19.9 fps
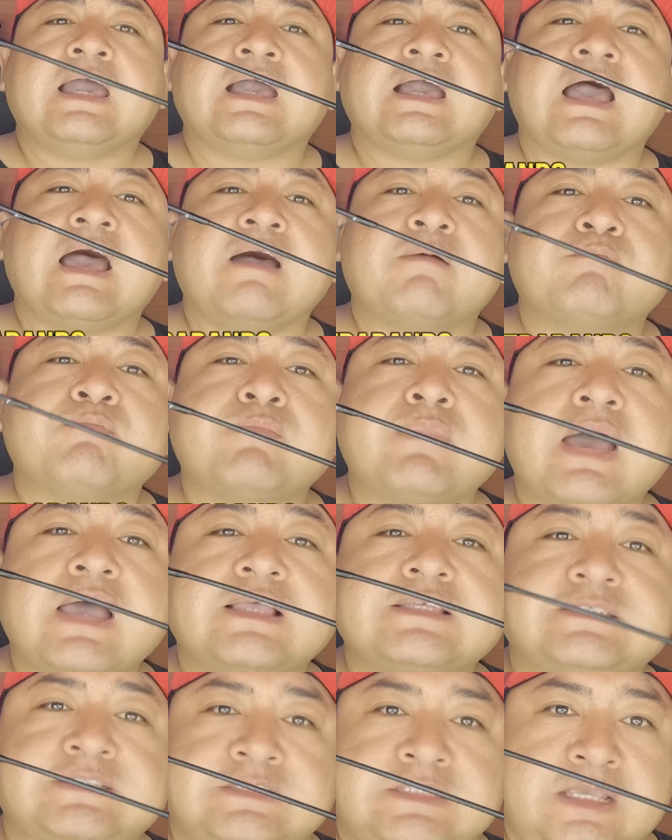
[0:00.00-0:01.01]

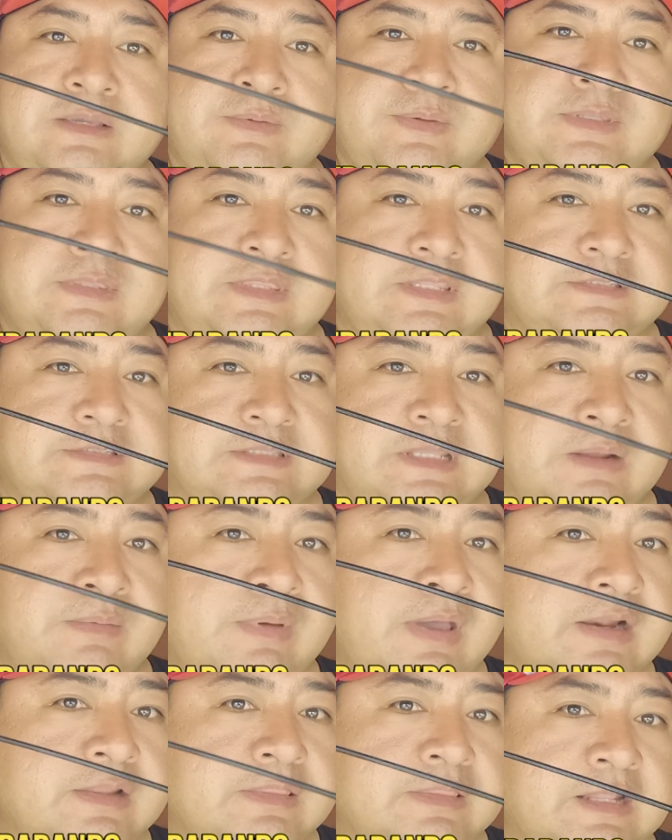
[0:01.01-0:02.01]
jamás debes
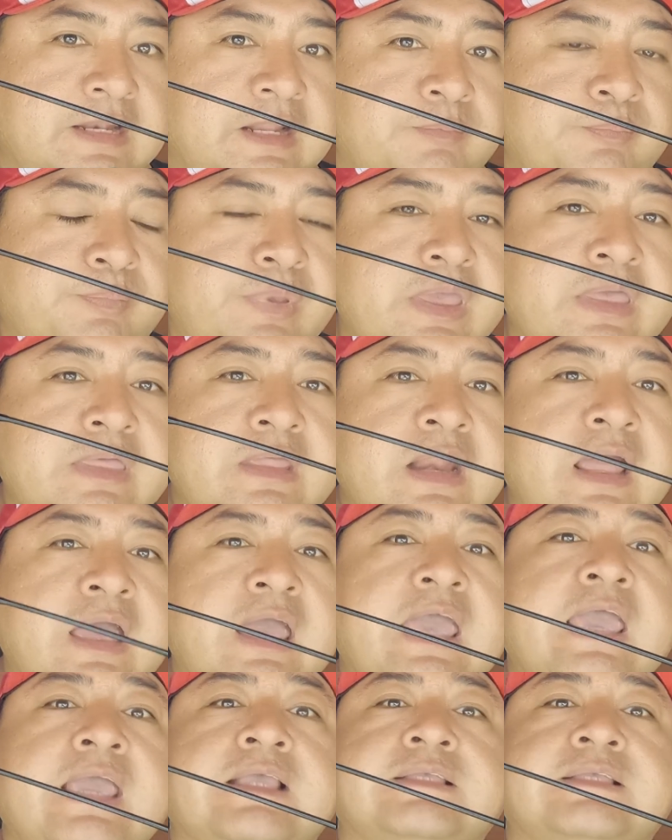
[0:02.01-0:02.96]
destrabar de la piedra